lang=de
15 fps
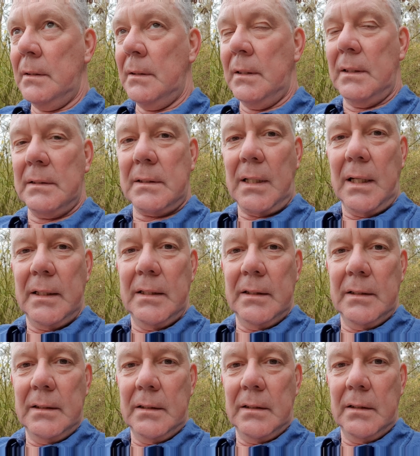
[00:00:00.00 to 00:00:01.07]
es
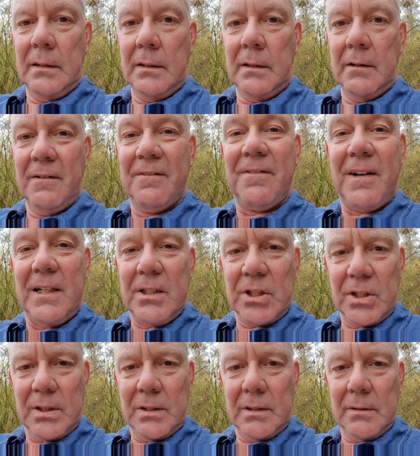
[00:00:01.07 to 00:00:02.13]
keine
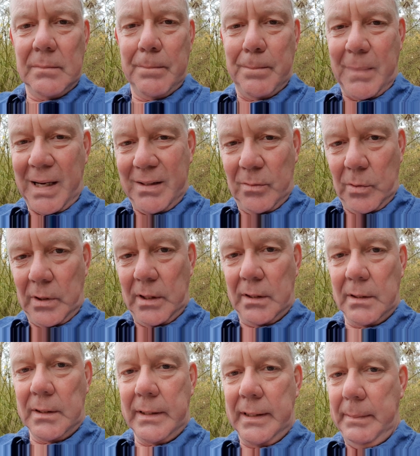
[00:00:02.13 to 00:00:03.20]
falschen
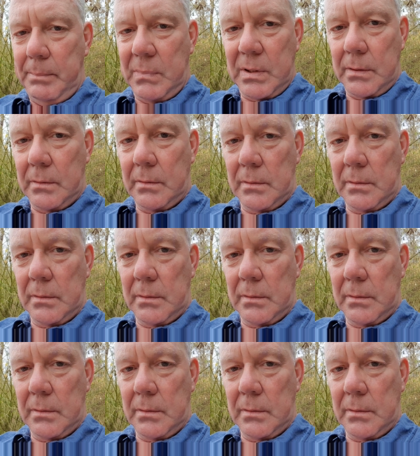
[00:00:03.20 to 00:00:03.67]
Meinungen gibt.